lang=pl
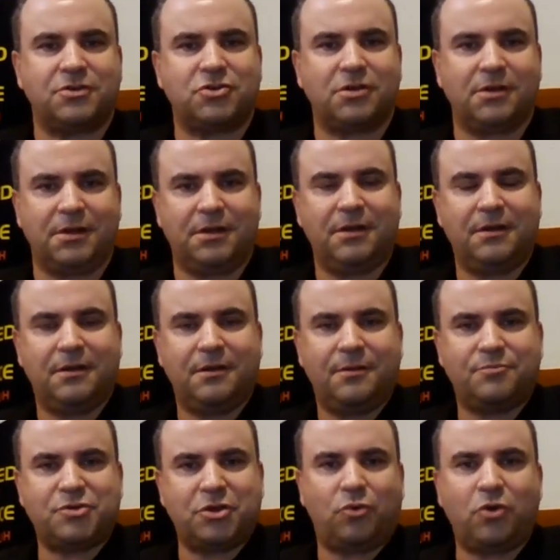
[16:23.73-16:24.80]
czyli
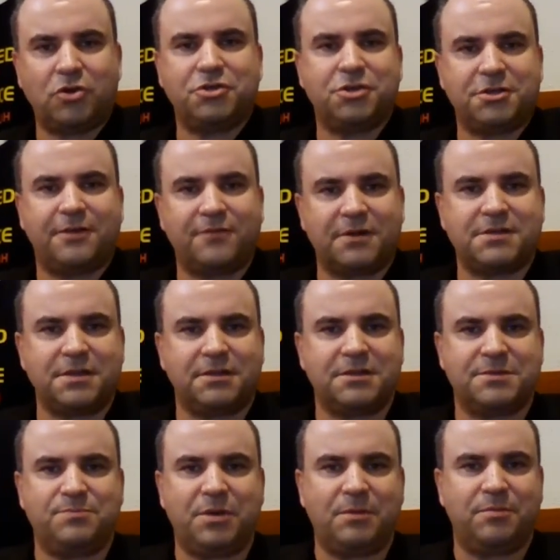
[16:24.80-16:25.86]
przełożyć te wersety
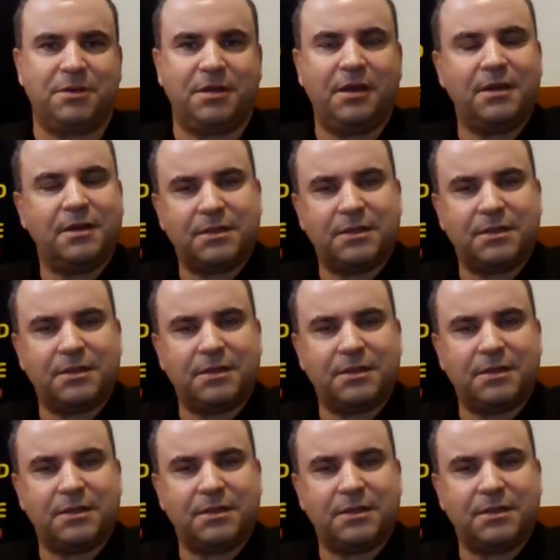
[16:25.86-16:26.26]
z Biblii,